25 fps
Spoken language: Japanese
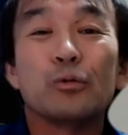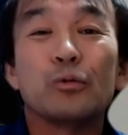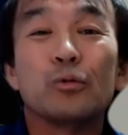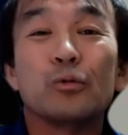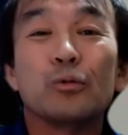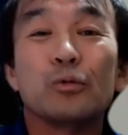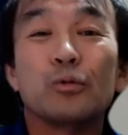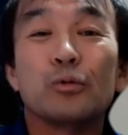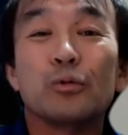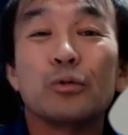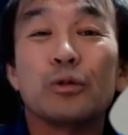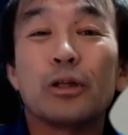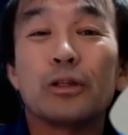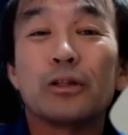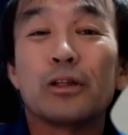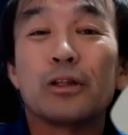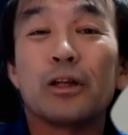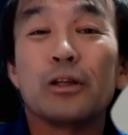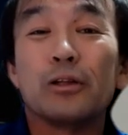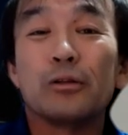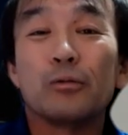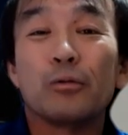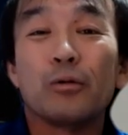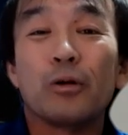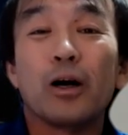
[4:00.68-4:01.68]
方法だっ
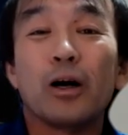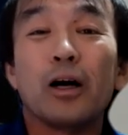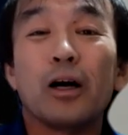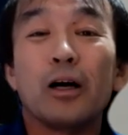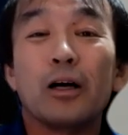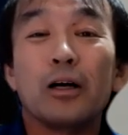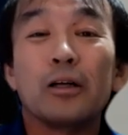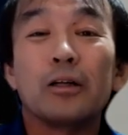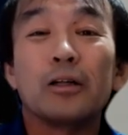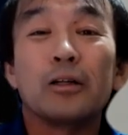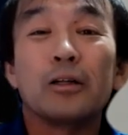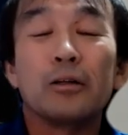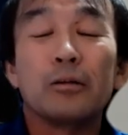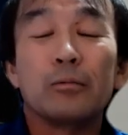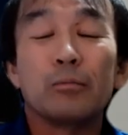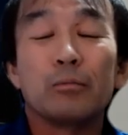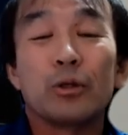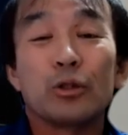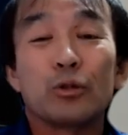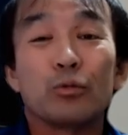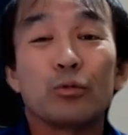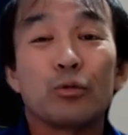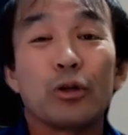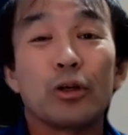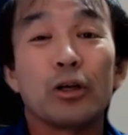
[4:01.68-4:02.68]
たりとか、
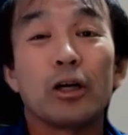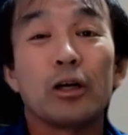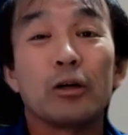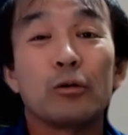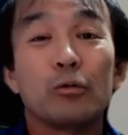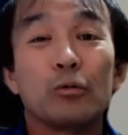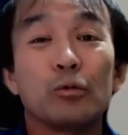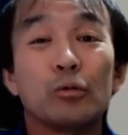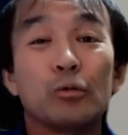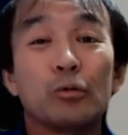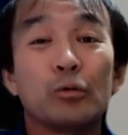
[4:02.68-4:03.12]
それが